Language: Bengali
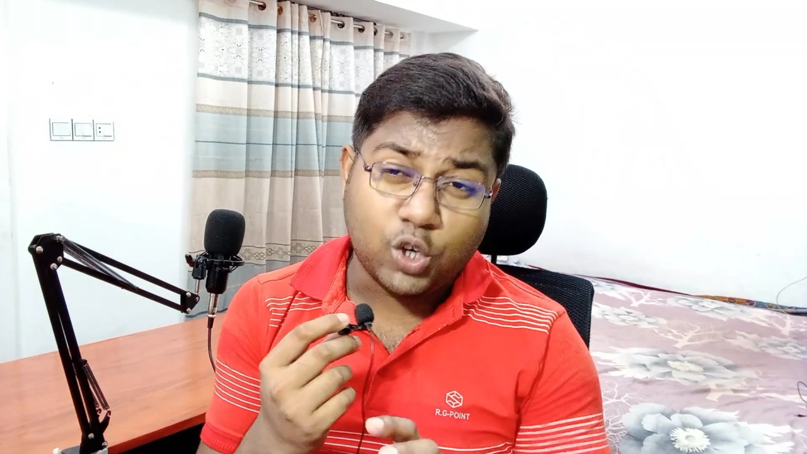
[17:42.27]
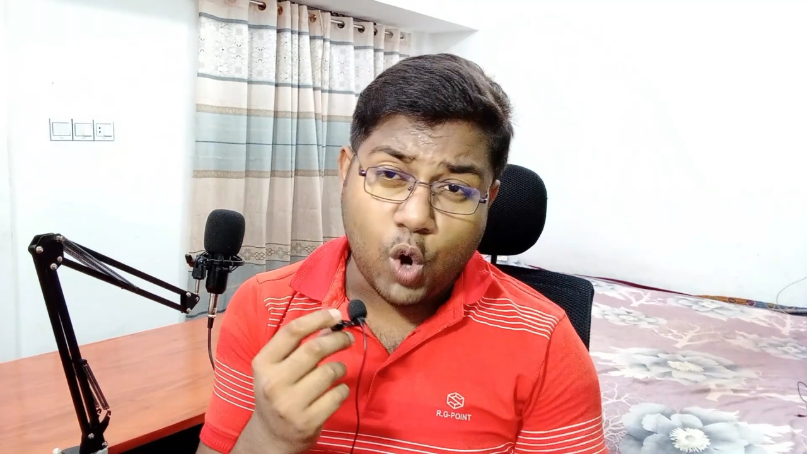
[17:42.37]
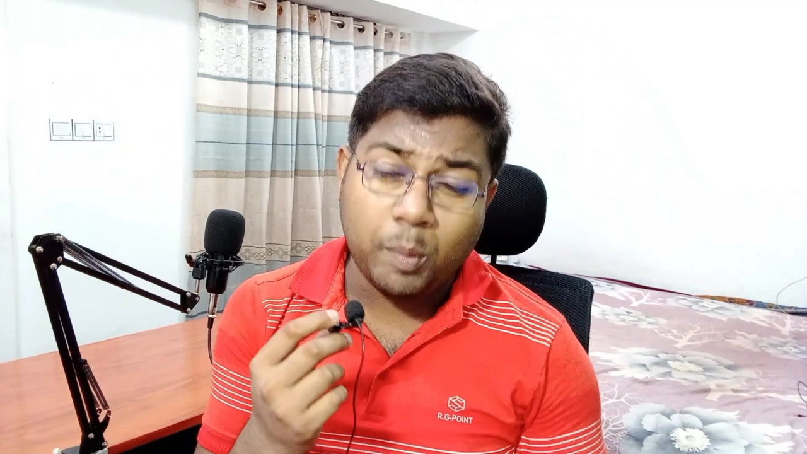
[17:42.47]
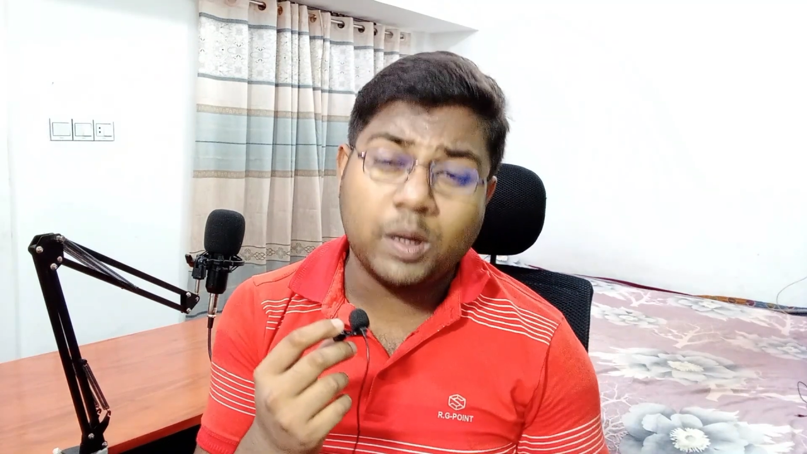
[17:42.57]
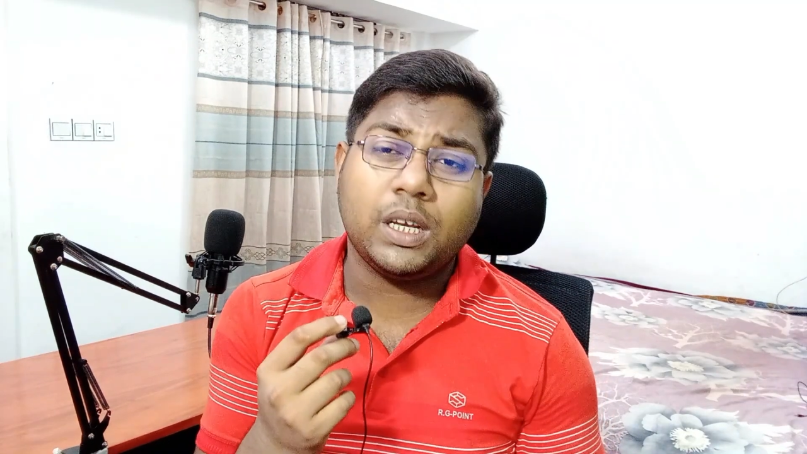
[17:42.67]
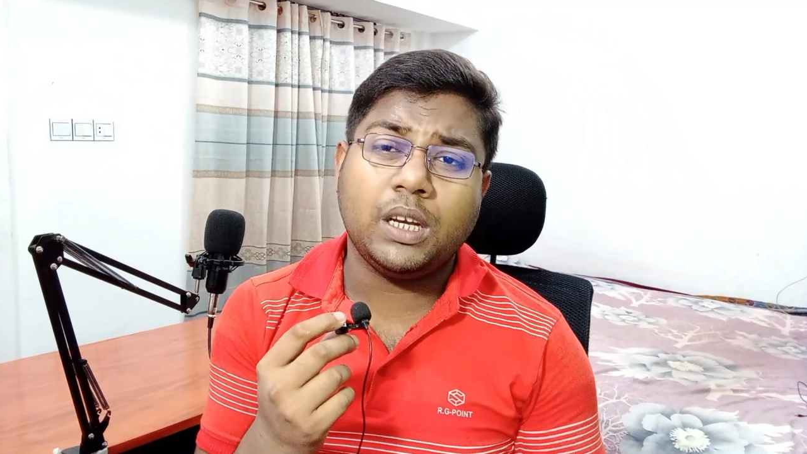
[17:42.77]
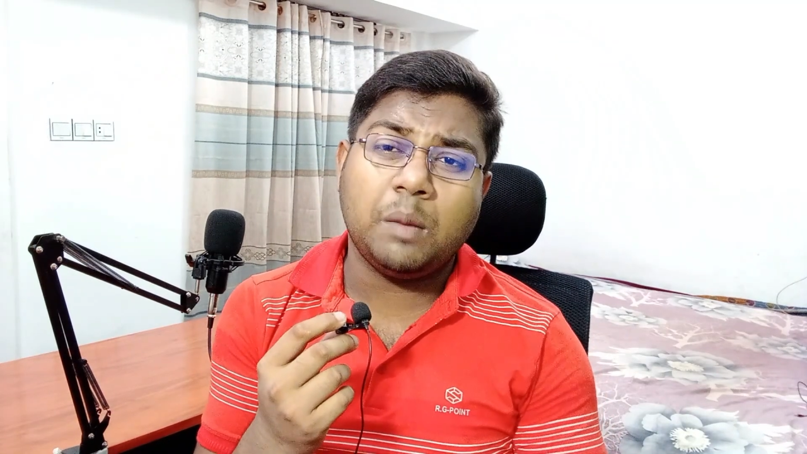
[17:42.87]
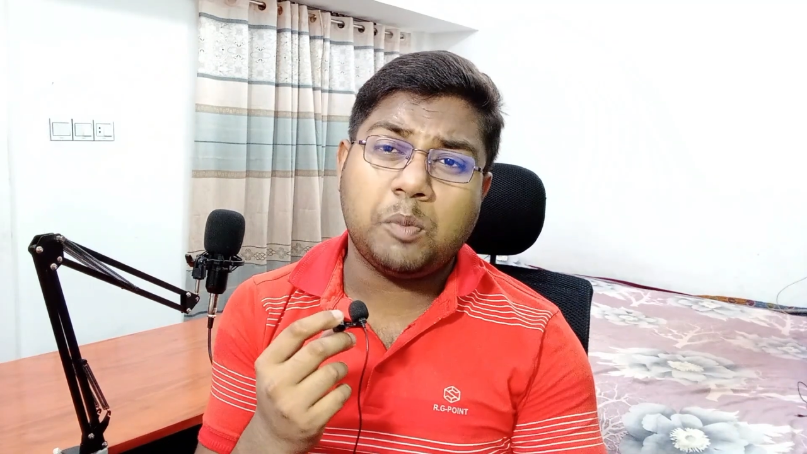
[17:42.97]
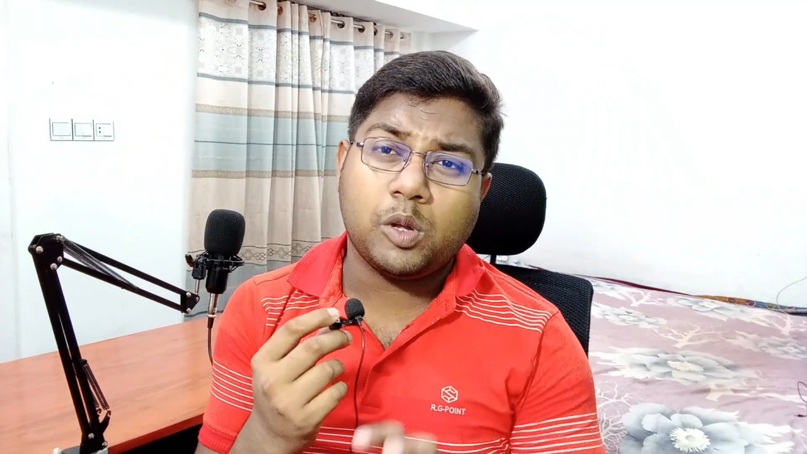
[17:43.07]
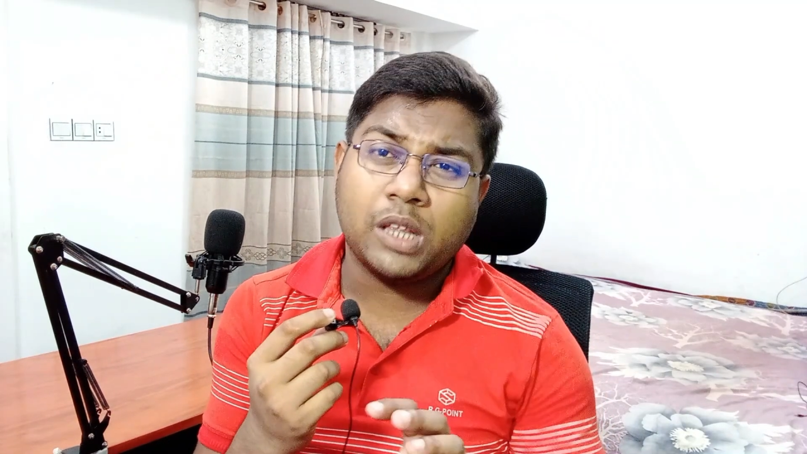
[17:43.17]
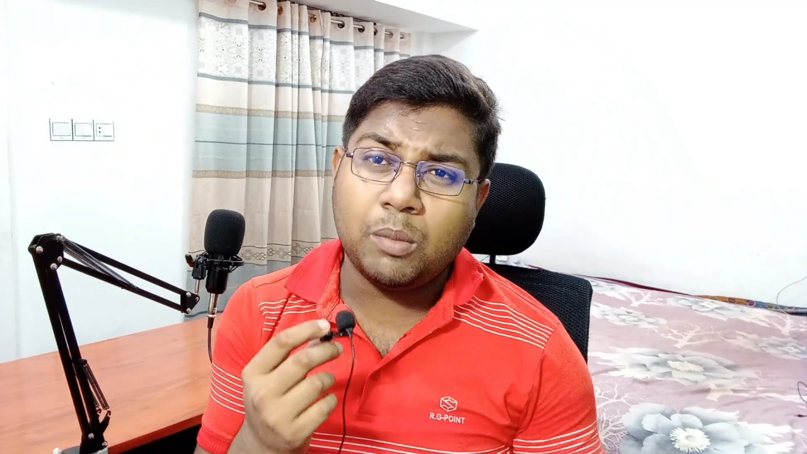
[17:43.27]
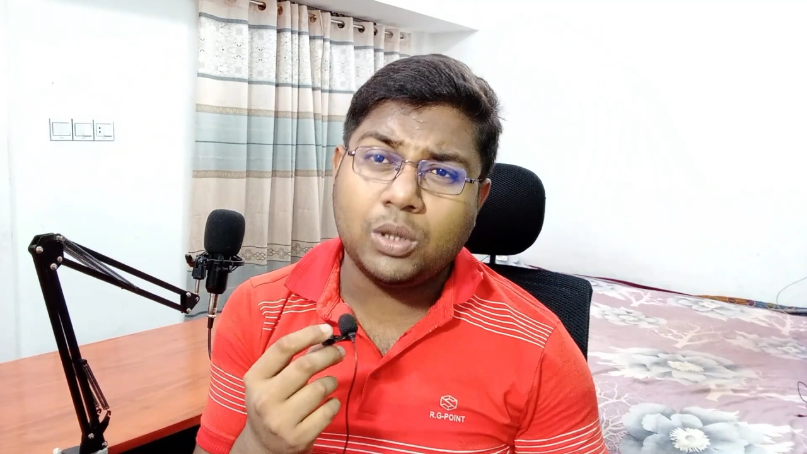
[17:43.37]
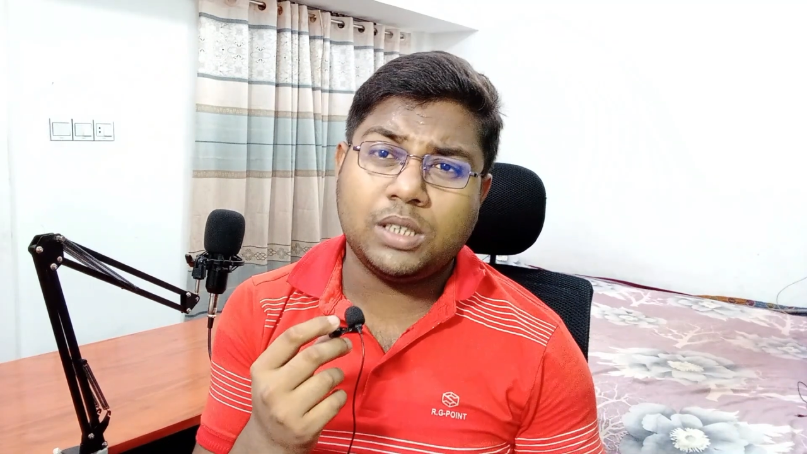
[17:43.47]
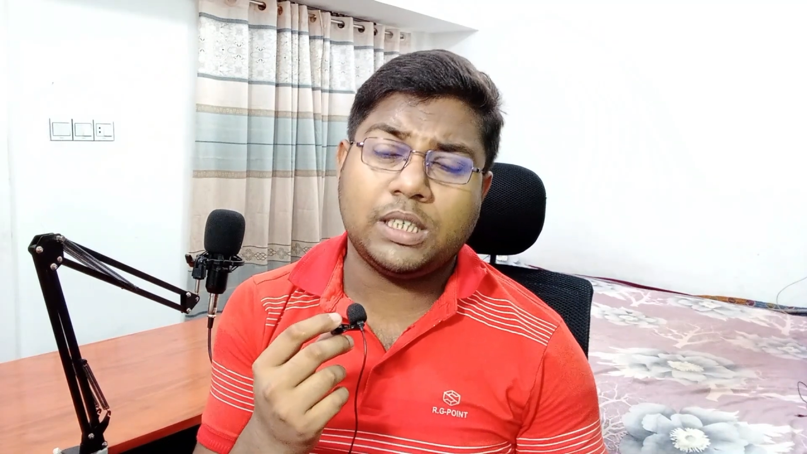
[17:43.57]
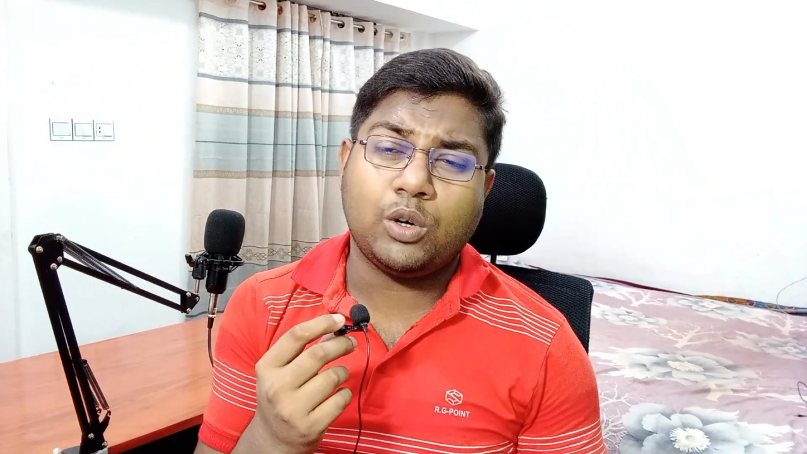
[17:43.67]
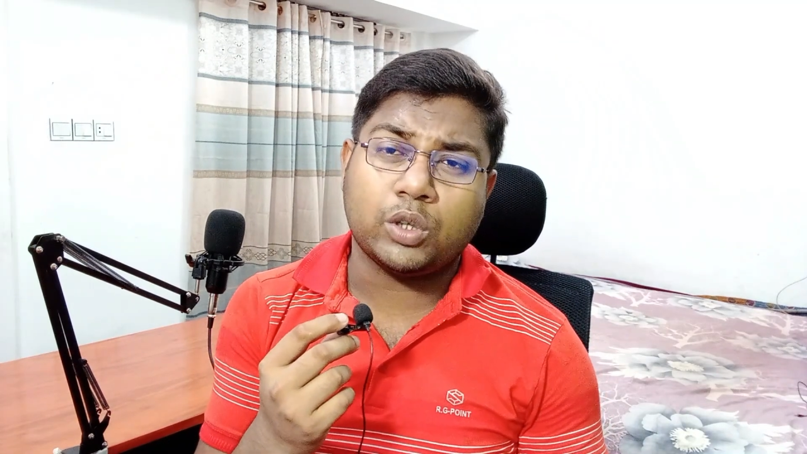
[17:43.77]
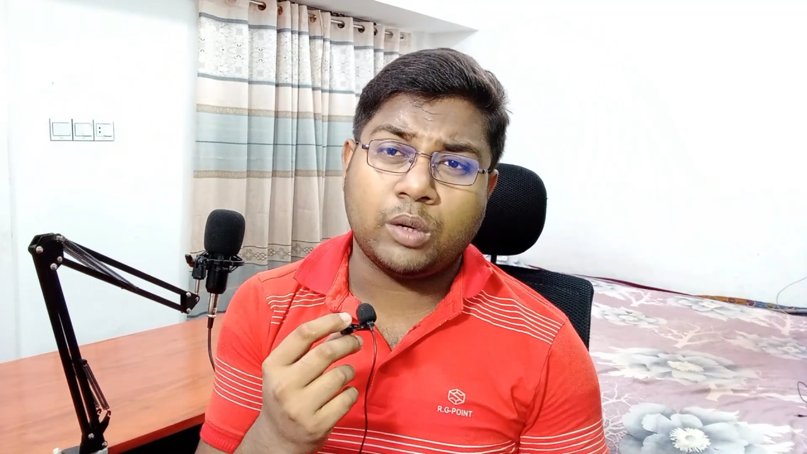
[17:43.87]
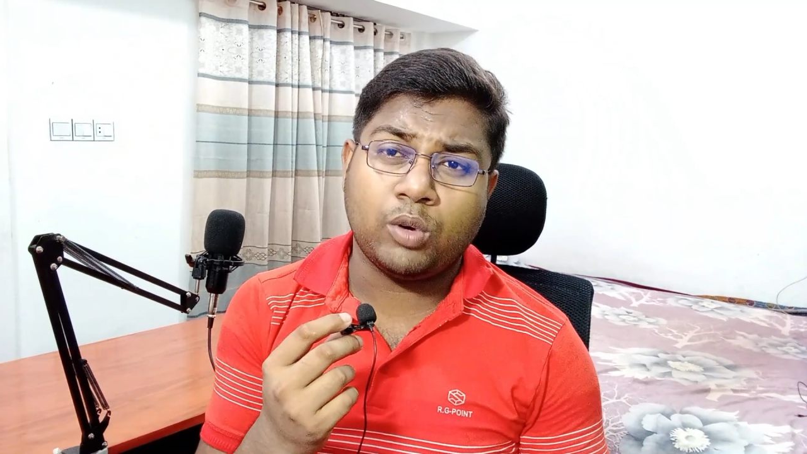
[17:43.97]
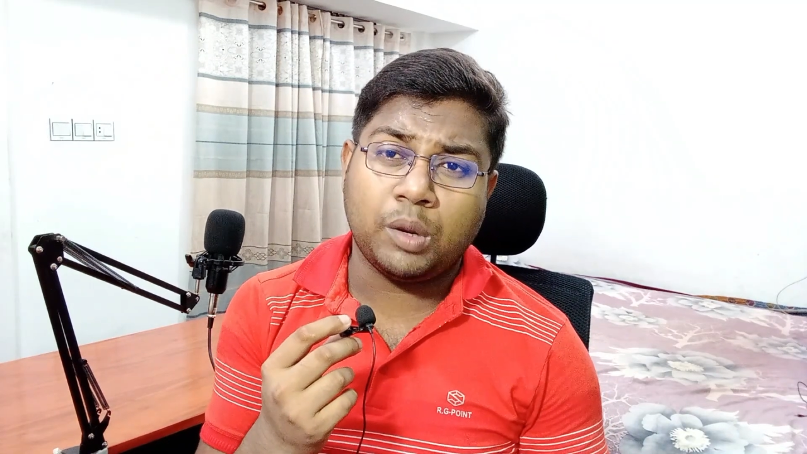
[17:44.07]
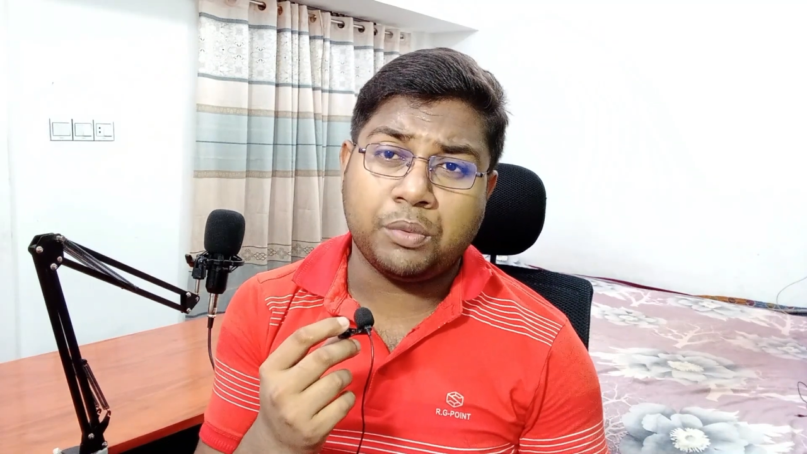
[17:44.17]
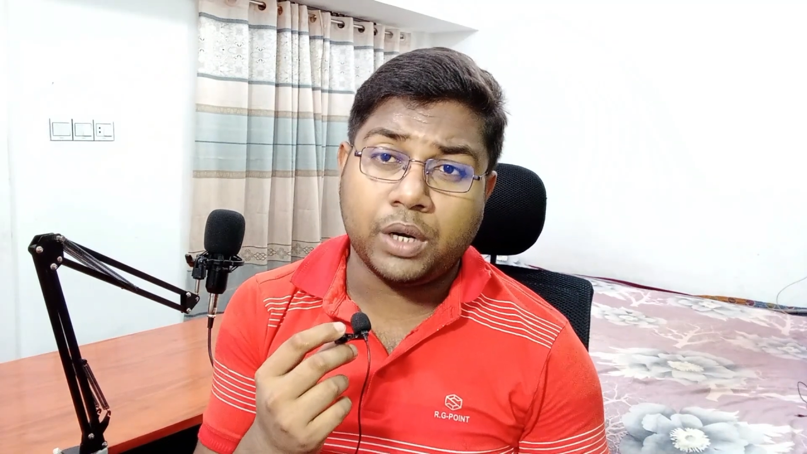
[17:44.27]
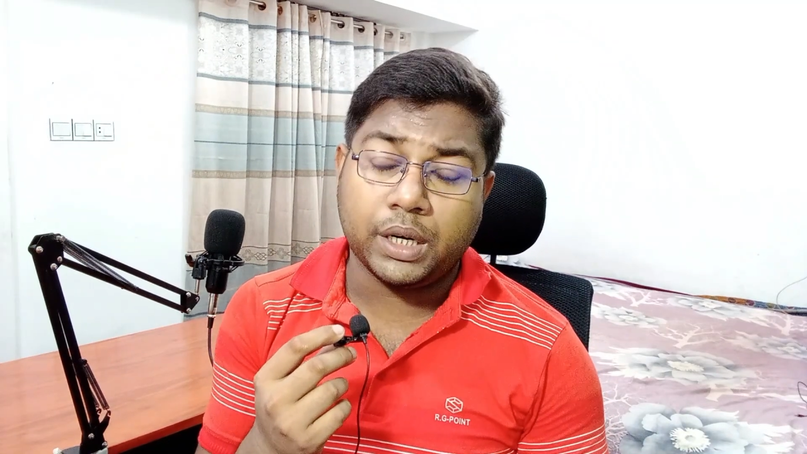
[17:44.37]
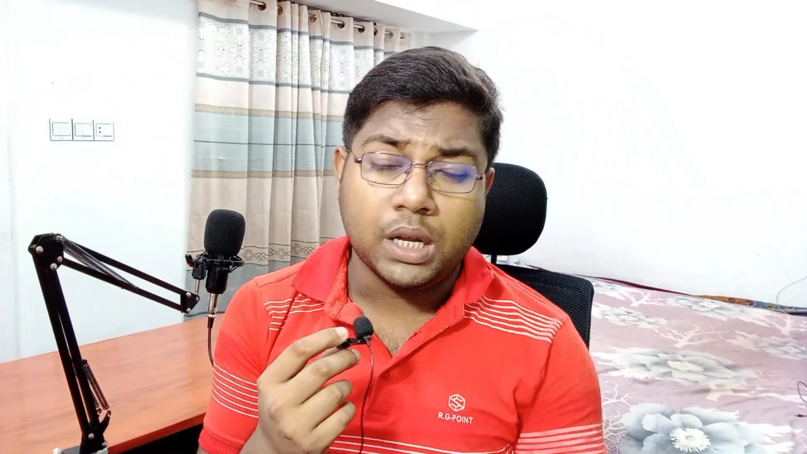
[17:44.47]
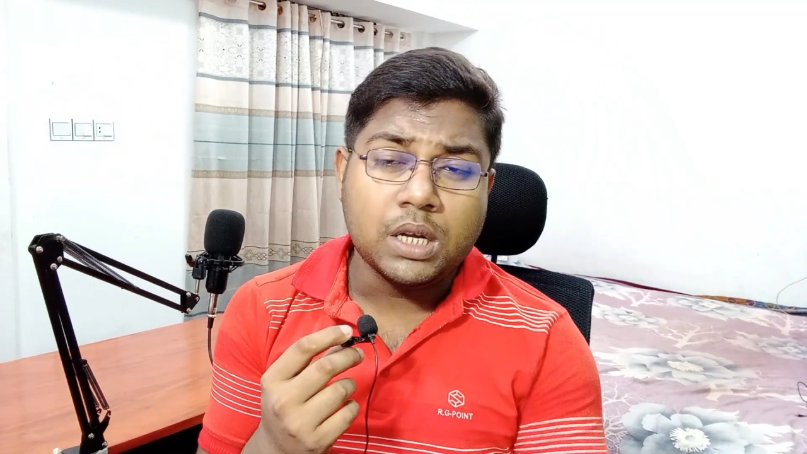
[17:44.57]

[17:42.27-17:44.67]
রহমানকে নিয়ে প্রধানমন্ত্রী যে কথাগুলো বললেন